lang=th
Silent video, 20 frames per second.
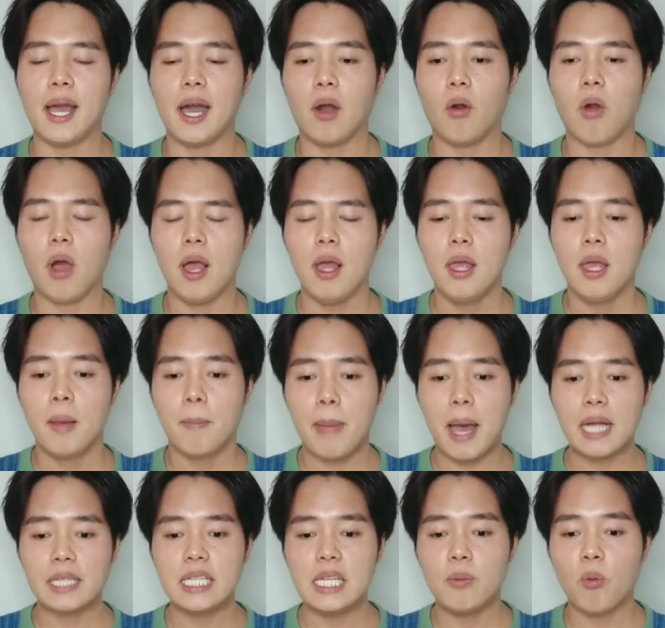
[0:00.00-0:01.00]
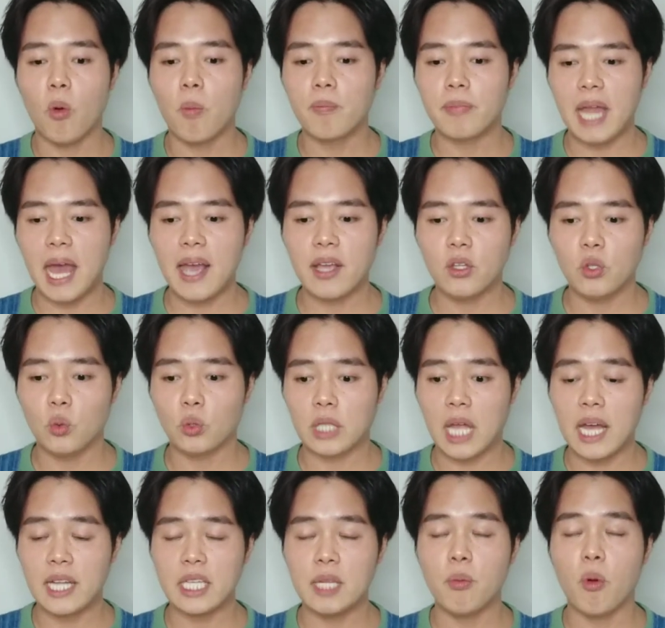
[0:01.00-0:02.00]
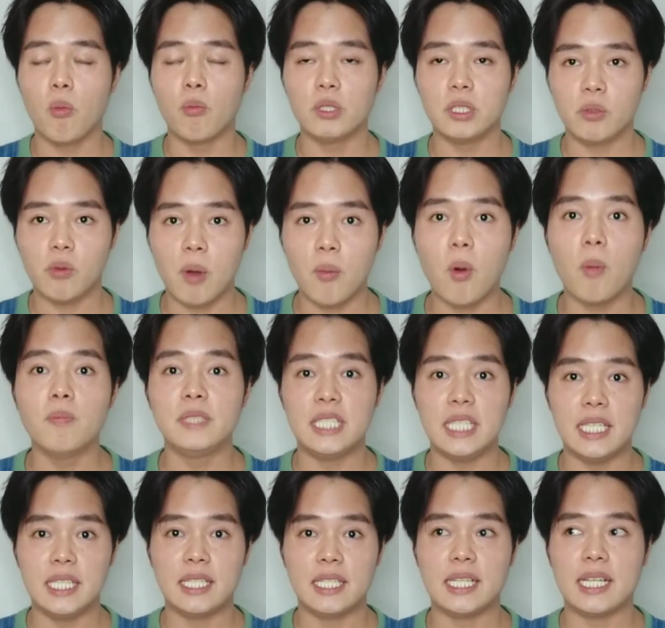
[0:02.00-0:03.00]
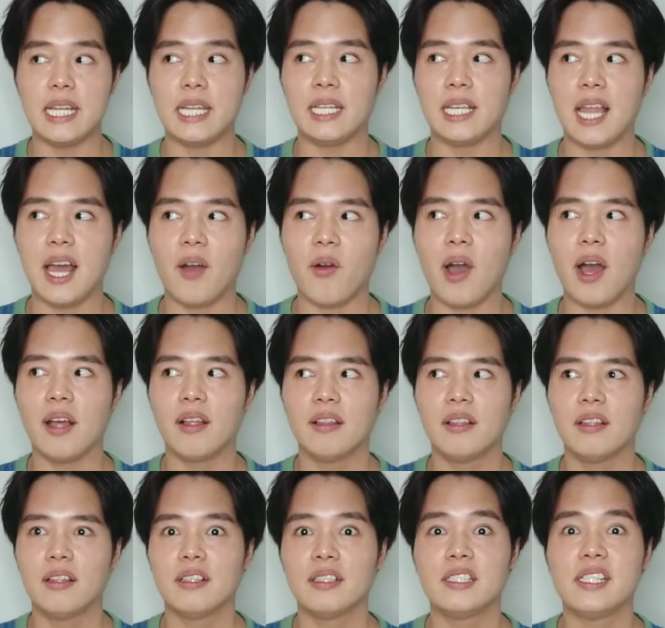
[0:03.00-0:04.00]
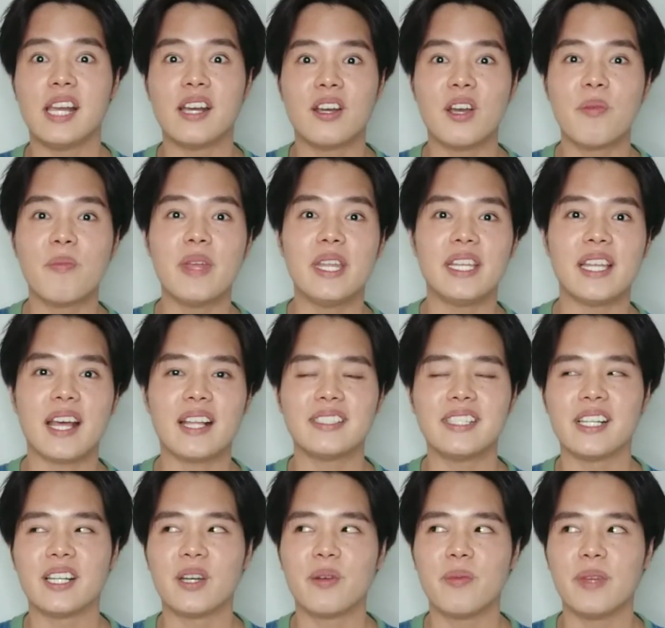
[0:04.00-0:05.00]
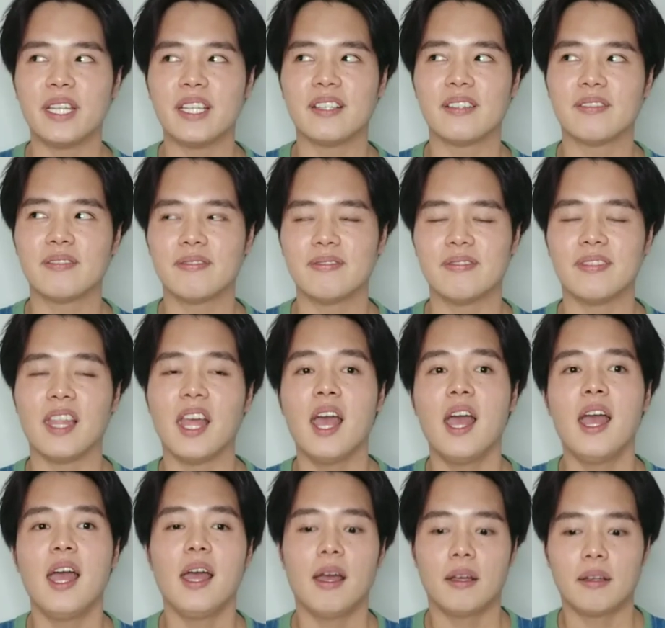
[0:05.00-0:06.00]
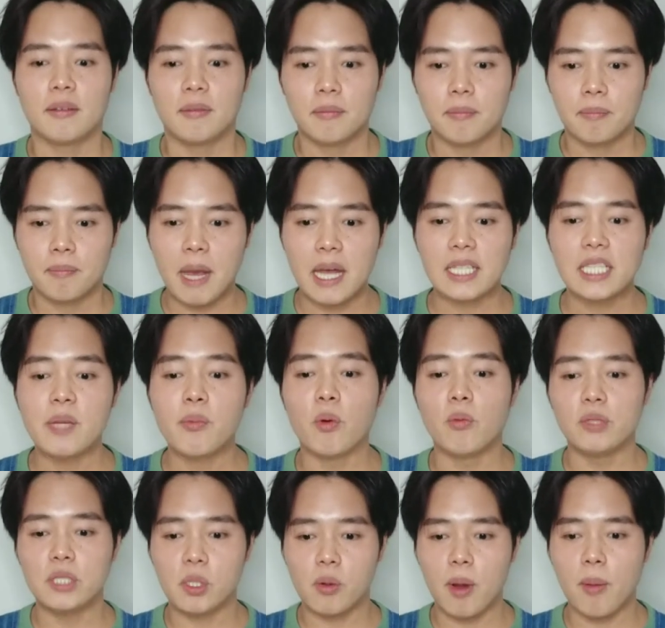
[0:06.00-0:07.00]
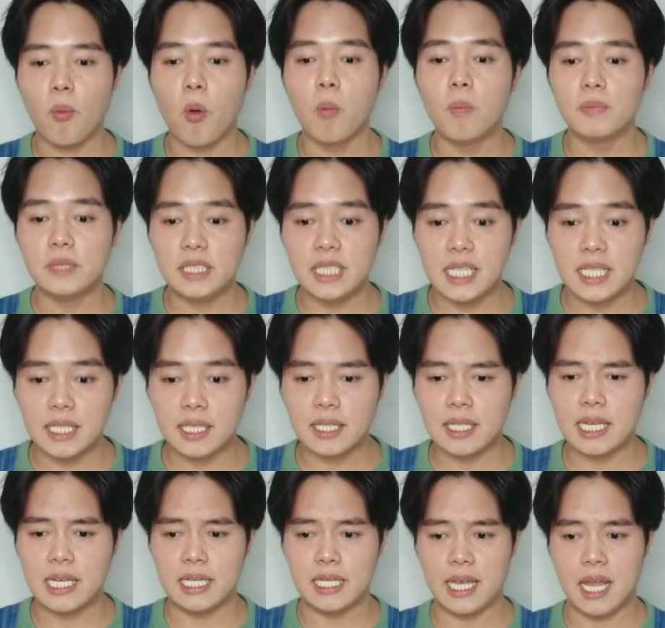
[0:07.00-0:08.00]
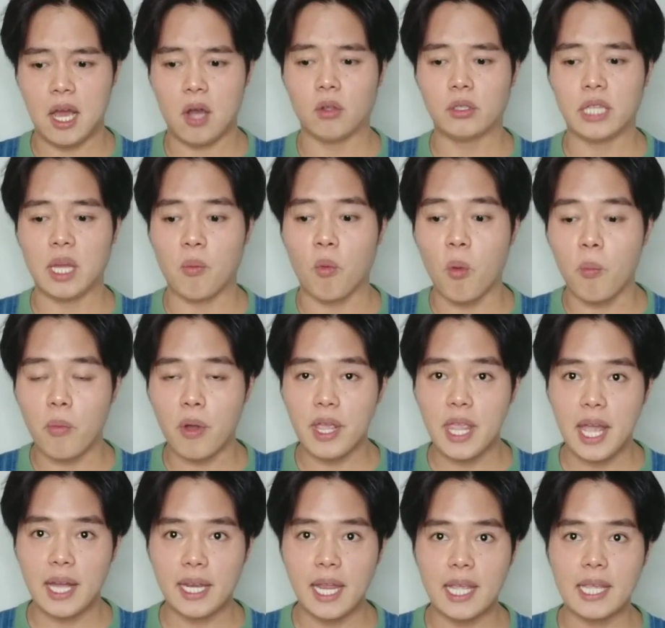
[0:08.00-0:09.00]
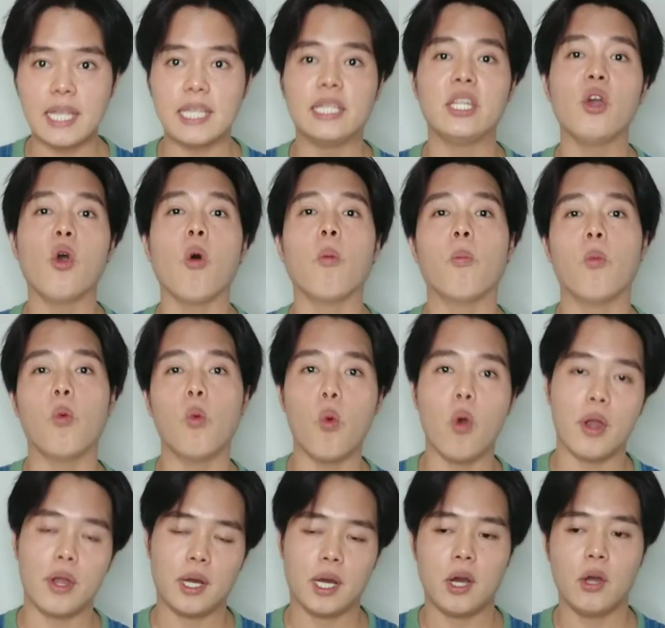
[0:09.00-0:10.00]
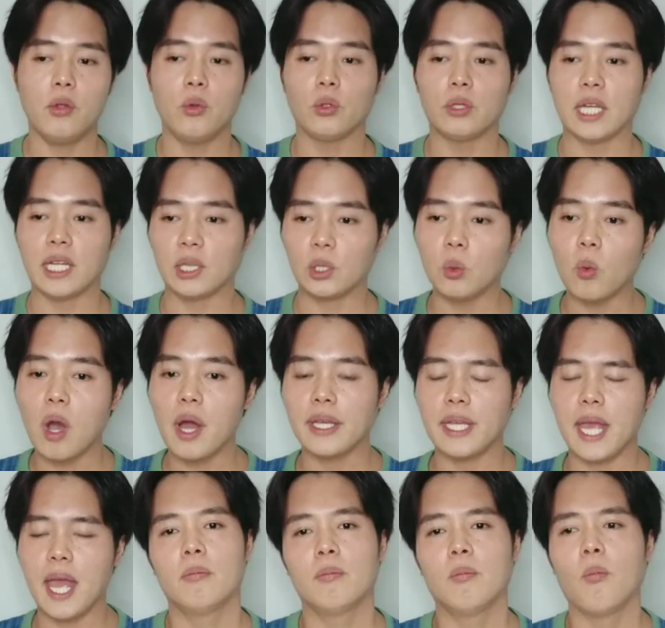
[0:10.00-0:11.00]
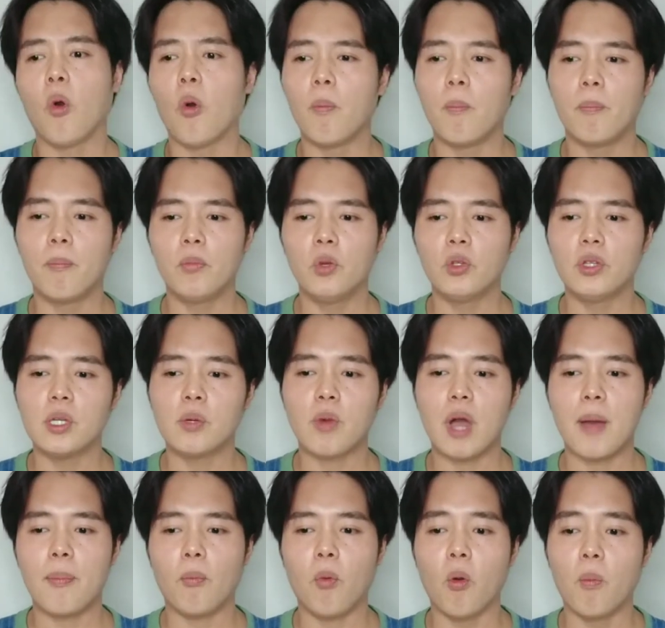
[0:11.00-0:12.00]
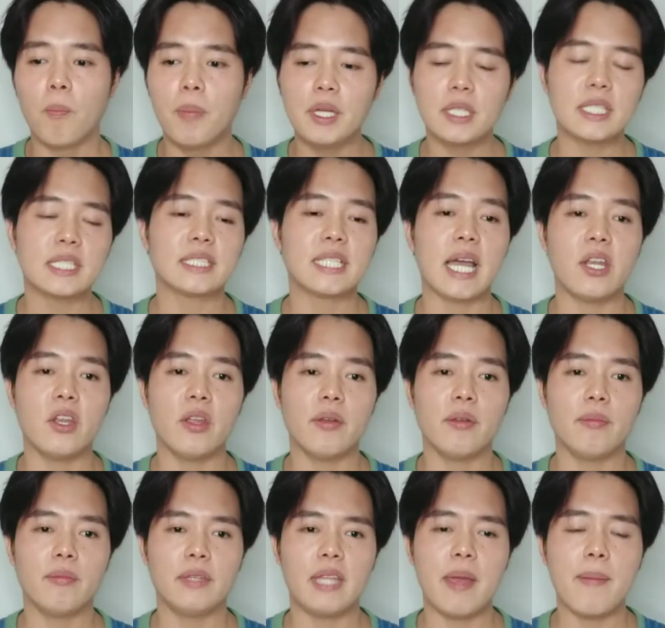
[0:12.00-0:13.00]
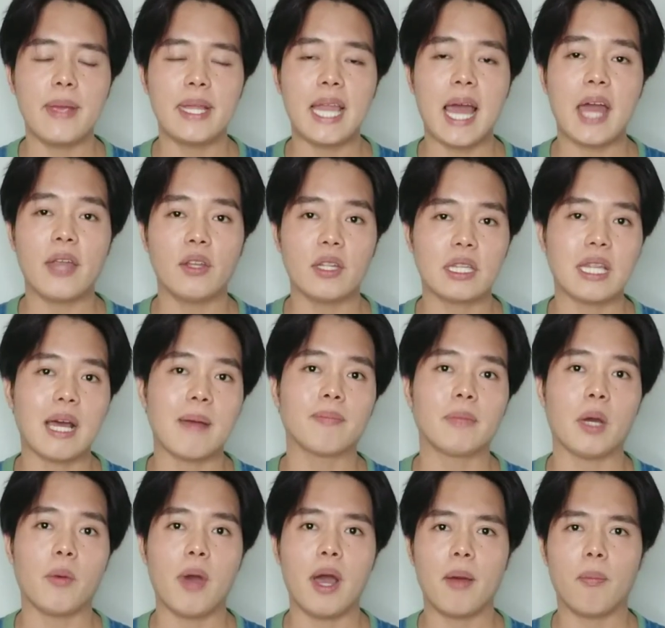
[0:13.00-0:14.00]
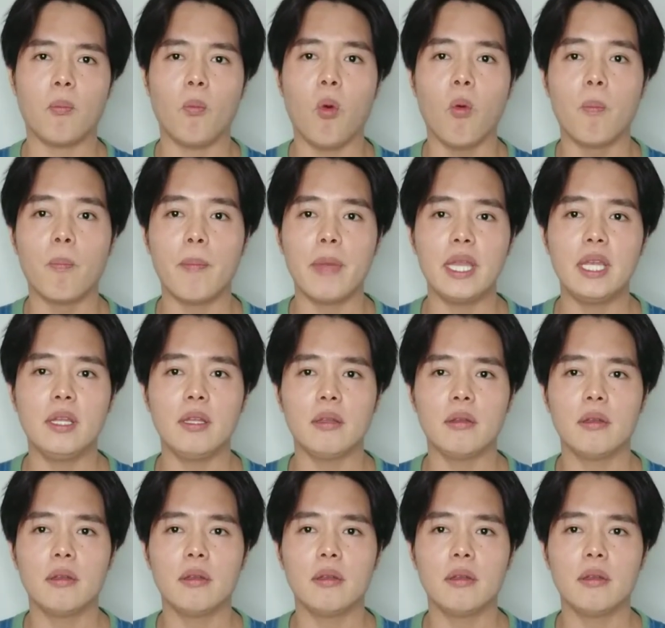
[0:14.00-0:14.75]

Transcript: เขาอ่ะ บางทีผมนั่งอยู่ทั้งที่ผมรู้สึกว่าผมชินกลิ่นแล้วอ่ะ เสียงเครื่องบินนะเสียงเครื่องบางทีผมรู้สึกว่าผมชินกลิ่นแล้ว แต่ผมก็ยังได้กลิ่นที่อบอวลของเขาอยู่ แต่ตัวนี้ผมรู้สึกว่าผมเพิ่งจะใช้ได้ได้ไม่นานด้วยซ้ำแต่ว่าผมไม่ได้